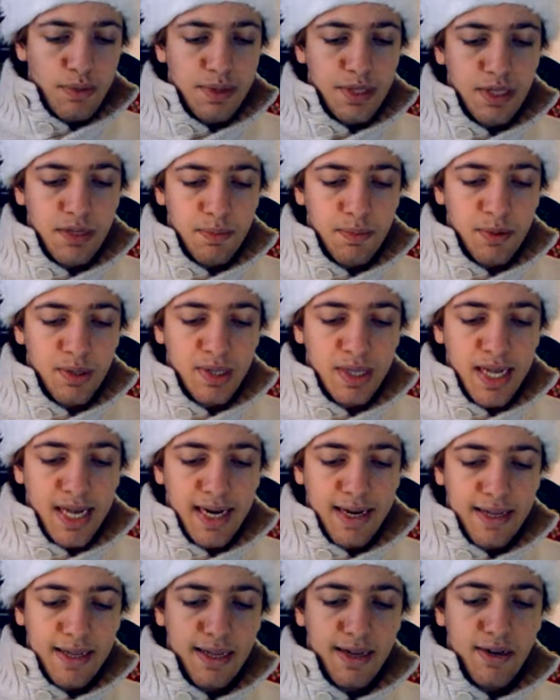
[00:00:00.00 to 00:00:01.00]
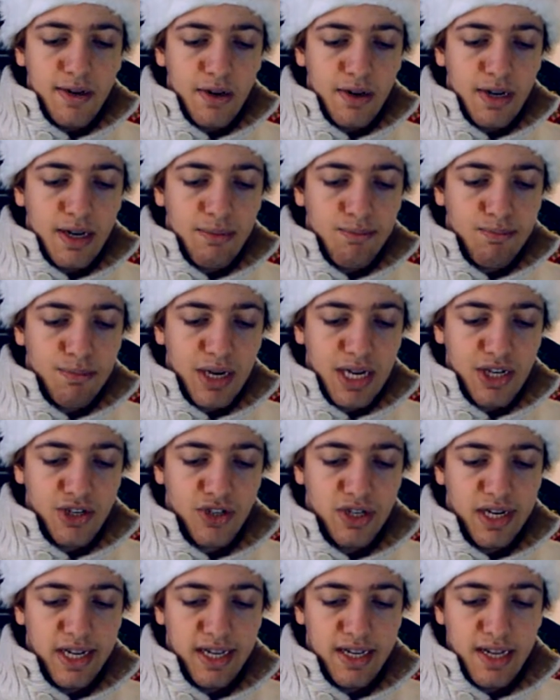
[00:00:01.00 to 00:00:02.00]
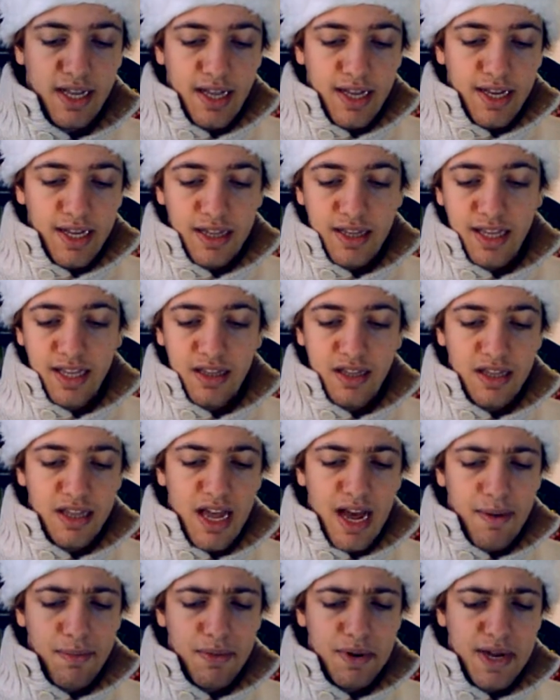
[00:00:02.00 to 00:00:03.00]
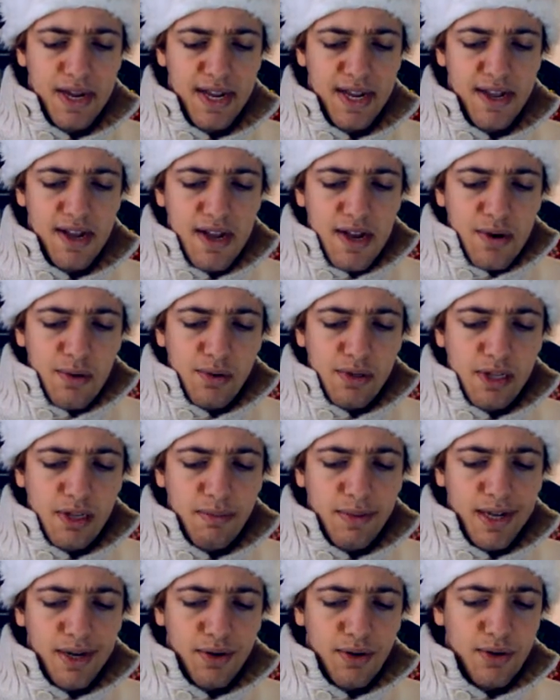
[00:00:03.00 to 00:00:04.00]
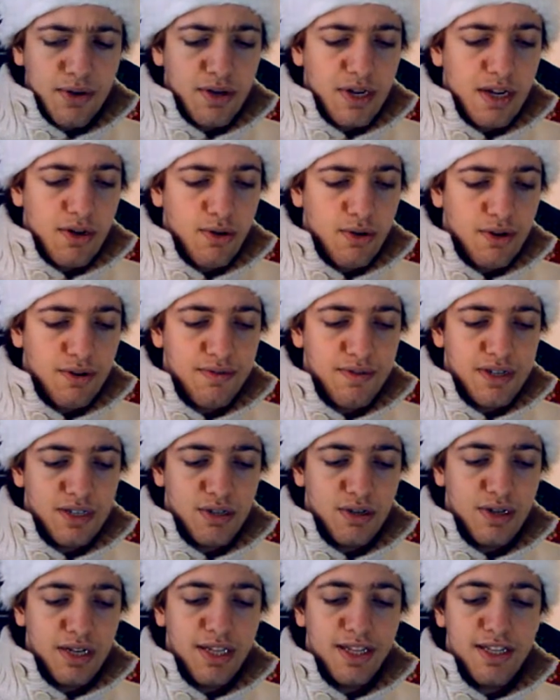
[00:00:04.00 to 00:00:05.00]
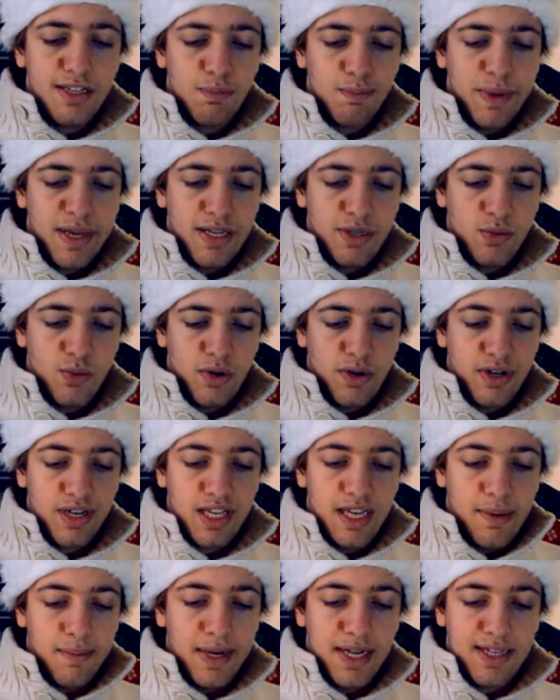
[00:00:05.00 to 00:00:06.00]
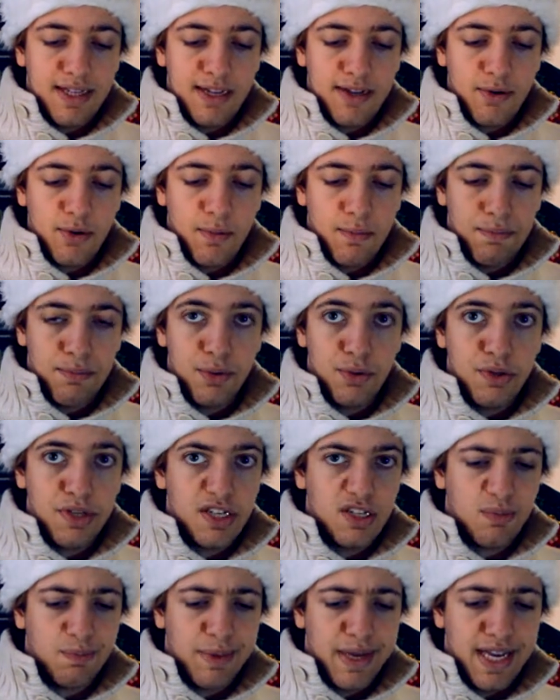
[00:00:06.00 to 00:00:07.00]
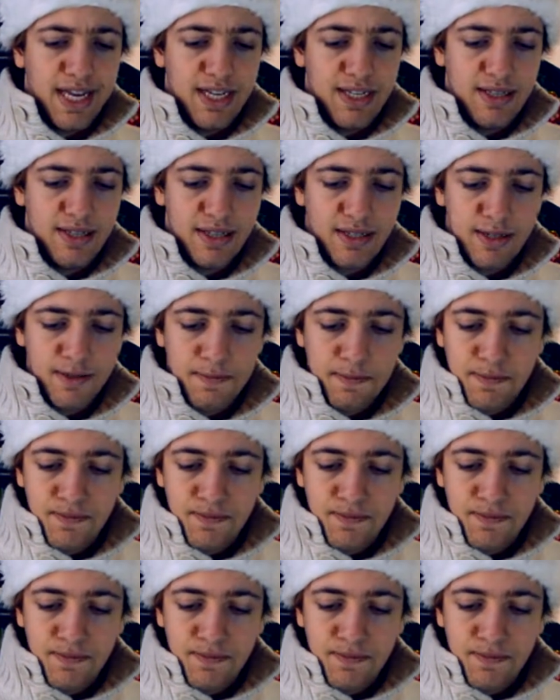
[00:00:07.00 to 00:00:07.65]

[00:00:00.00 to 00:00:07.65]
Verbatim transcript: mesi più tardi, Nolan Bushnell e Ted Dabney ultimarono la loro versione di Space War, chiamata Computer Space